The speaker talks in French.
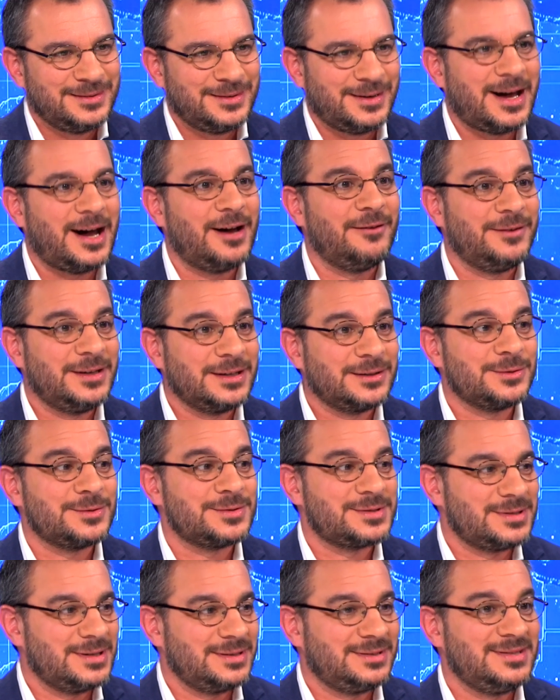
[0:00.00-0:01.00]
avec
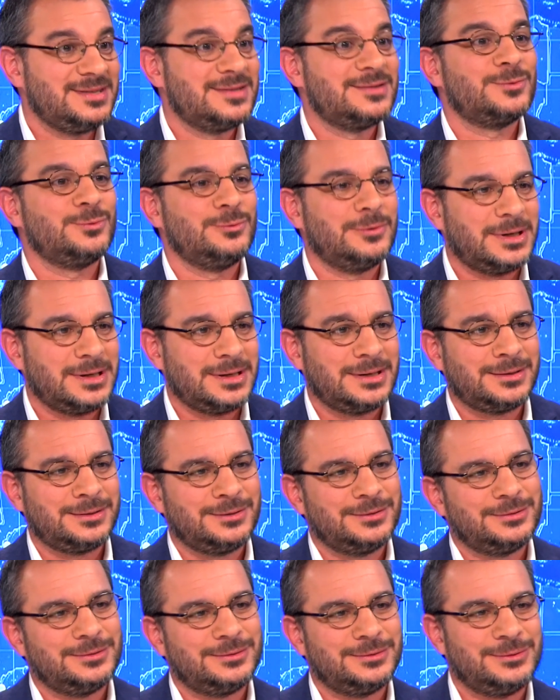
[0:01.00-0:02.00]
cette histoire
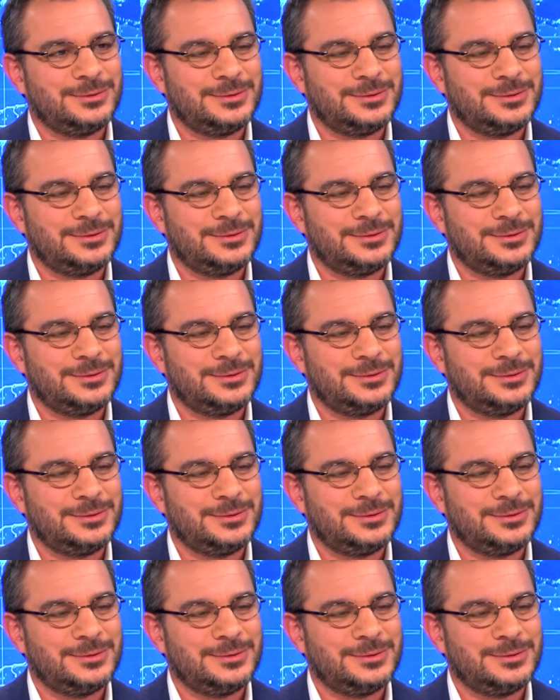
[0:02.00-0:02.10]
euh, de